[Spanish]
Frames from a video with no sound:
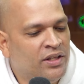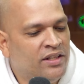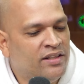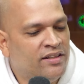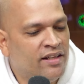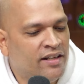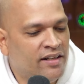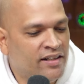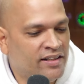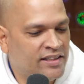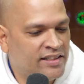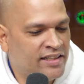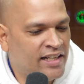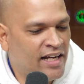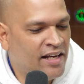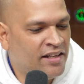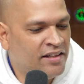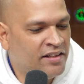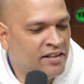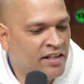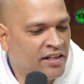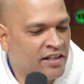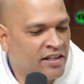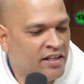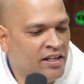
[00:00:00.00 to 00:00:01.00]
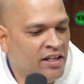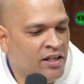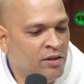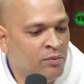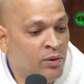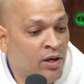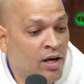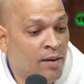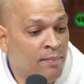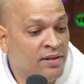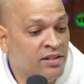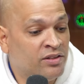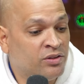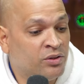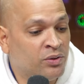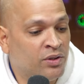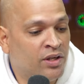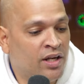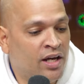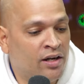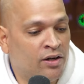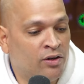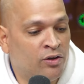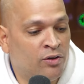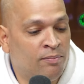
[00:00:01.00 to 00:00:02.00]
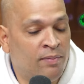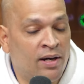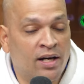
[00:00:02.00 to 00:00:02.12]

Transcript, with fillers: interesante aquí, voy a mencionar los